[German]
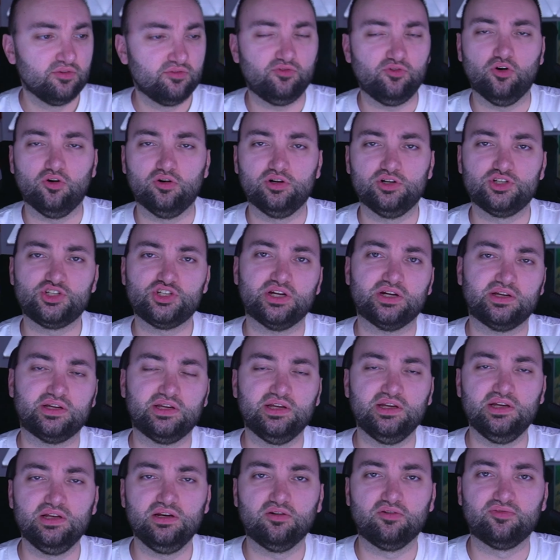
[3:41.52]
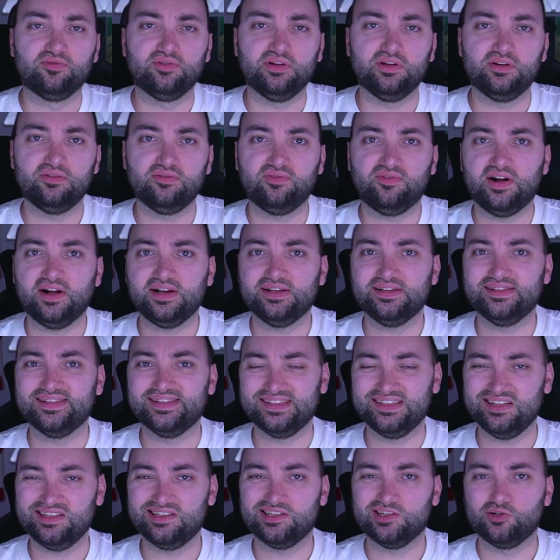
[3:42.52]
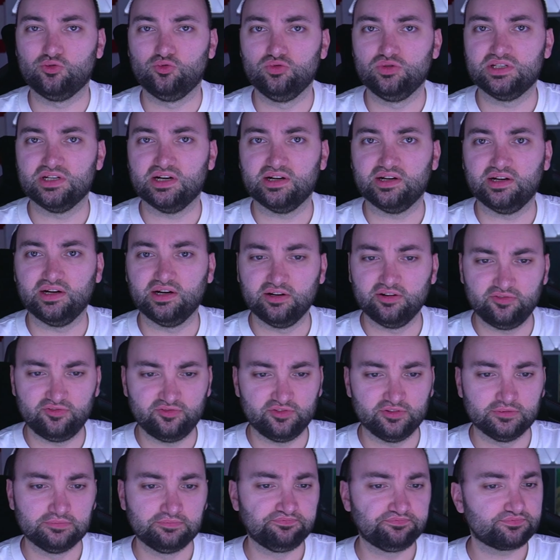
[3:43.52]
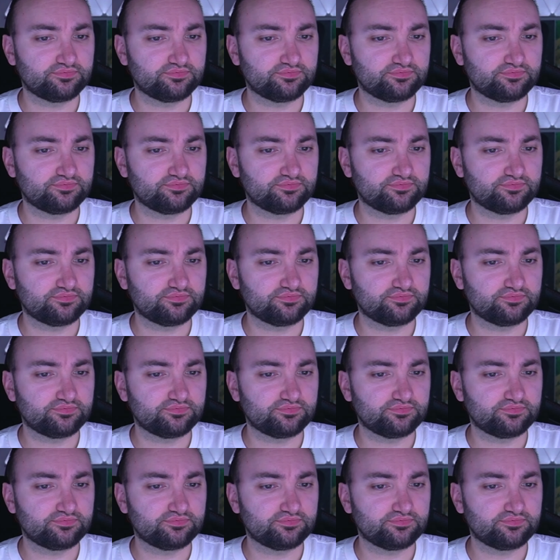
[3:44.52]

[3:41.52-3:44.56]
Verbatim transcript: für Holstein Kiel auf jeden Fall ein sehr, sehr guter Griff